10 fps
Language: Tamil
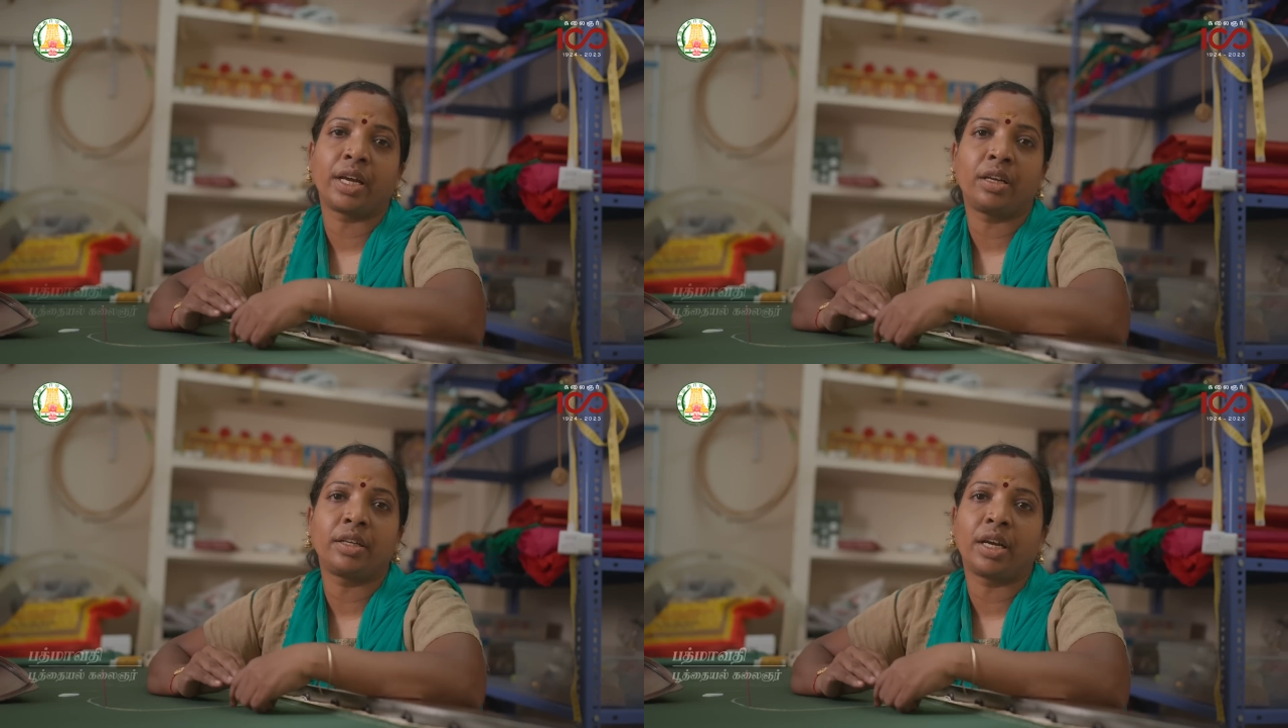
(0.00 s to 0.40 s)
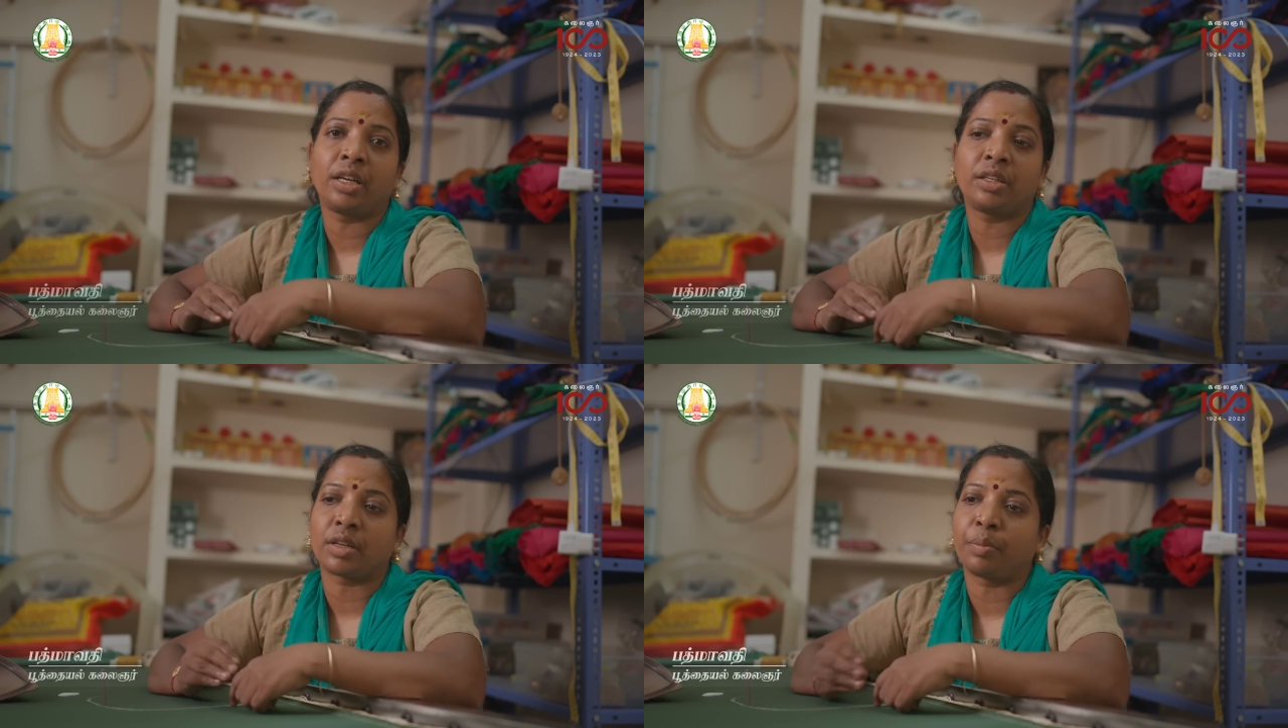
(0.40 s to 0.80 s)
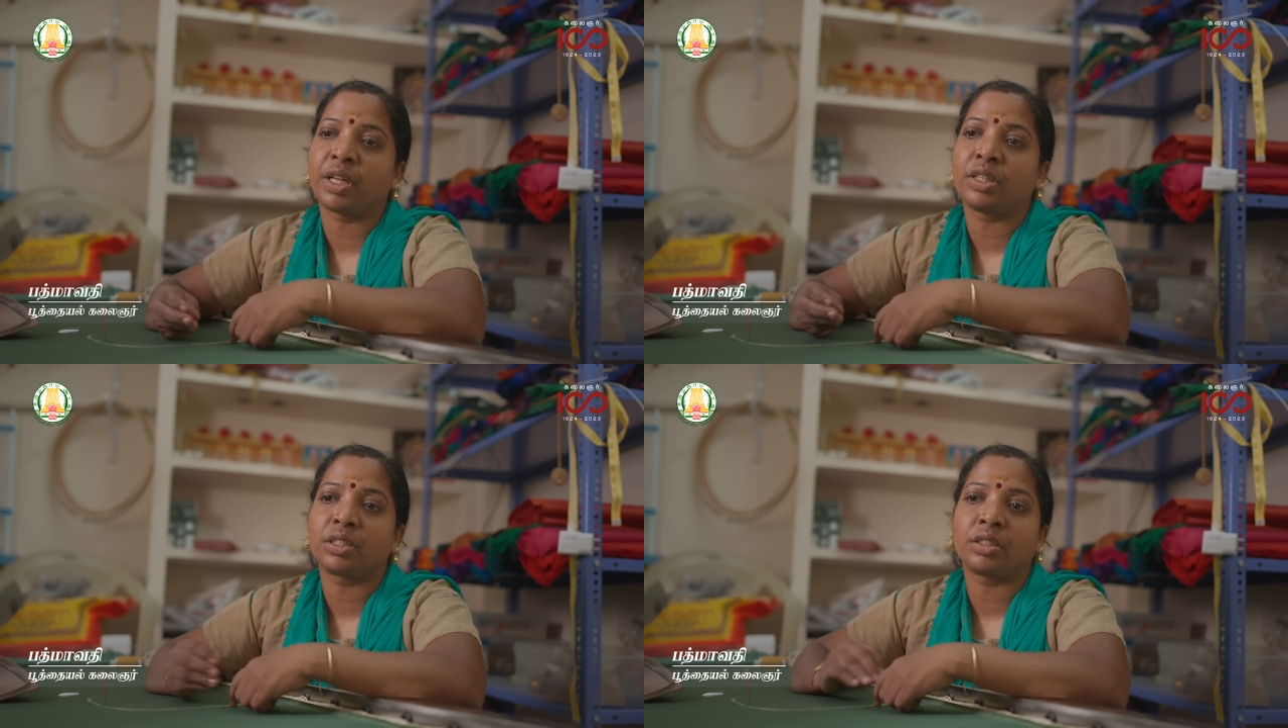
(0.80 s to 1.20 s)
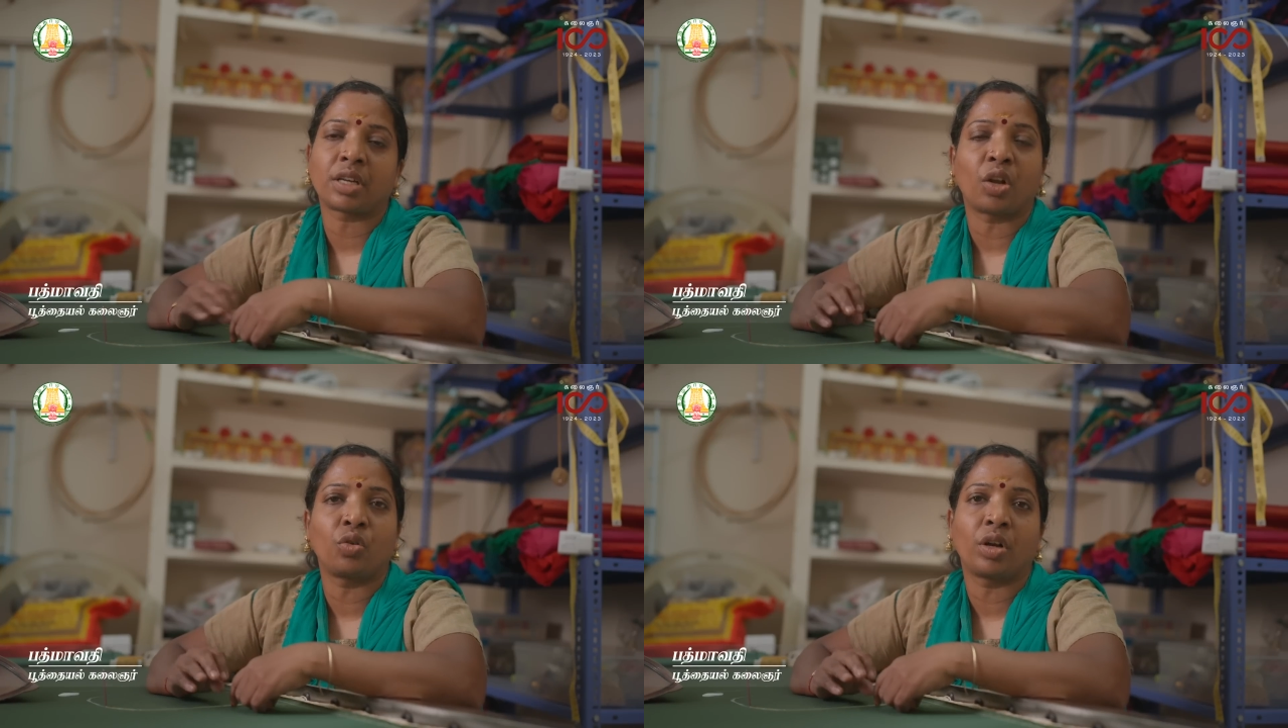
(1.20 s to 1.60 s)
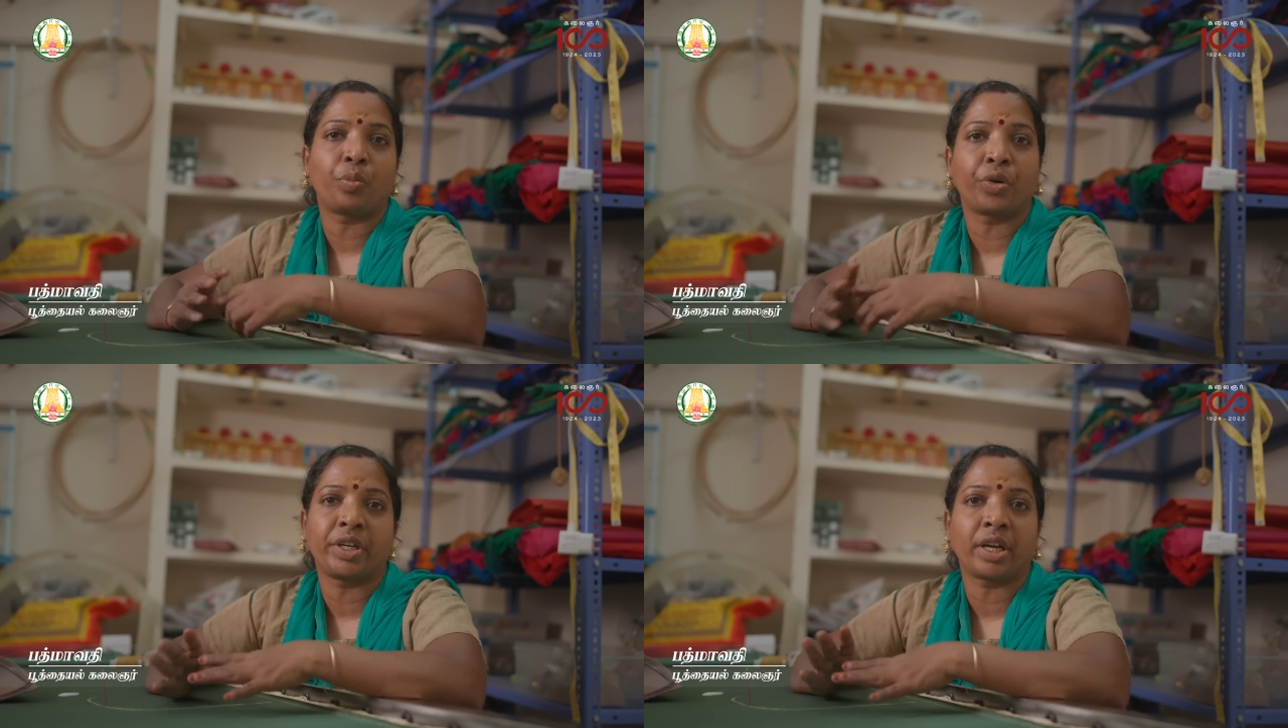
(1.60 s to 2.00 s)
டெய்லி டெய்லி சம்பாதிச்சு
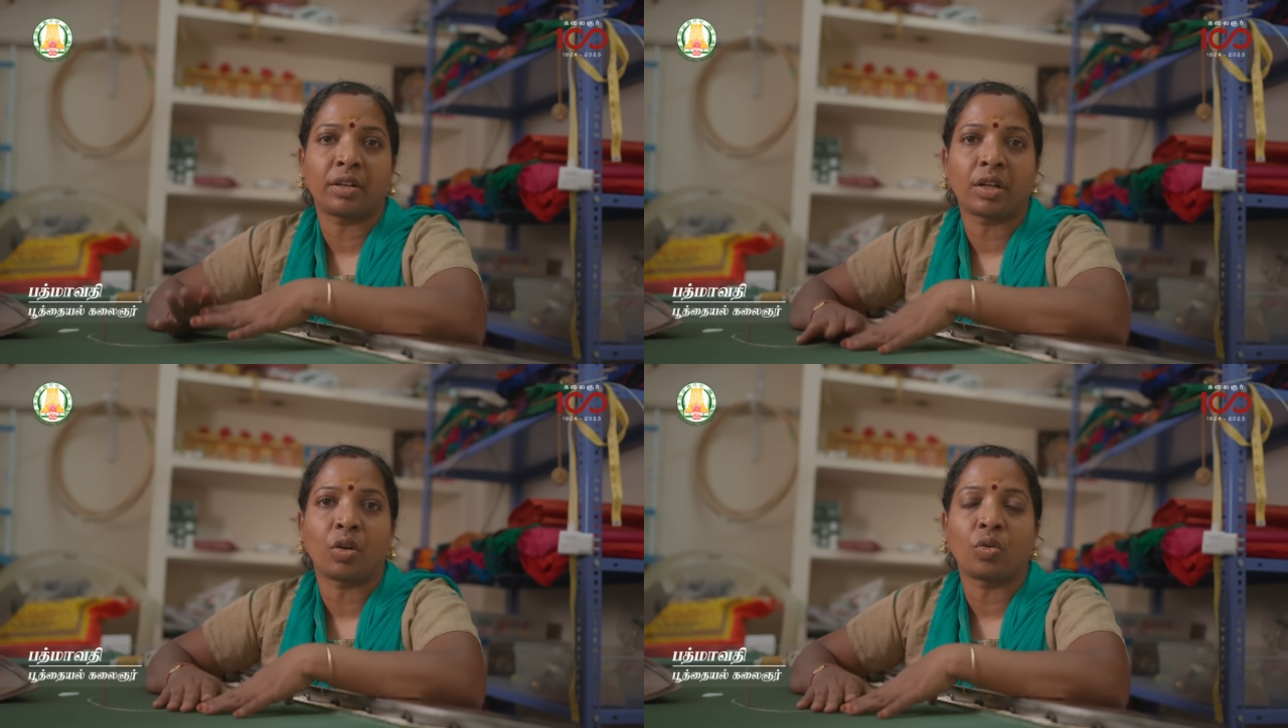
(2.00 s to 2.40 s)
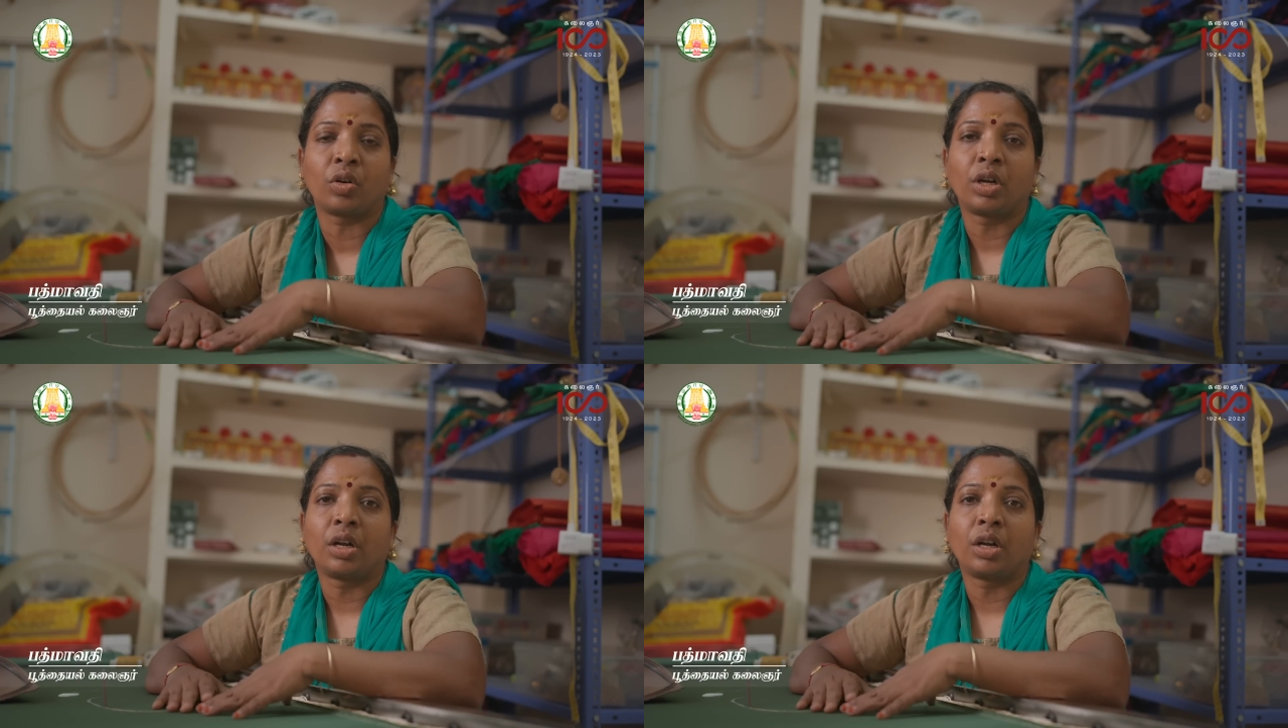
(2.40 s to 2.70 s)
செலவுகள் போயிட்டே இருந்தாலும்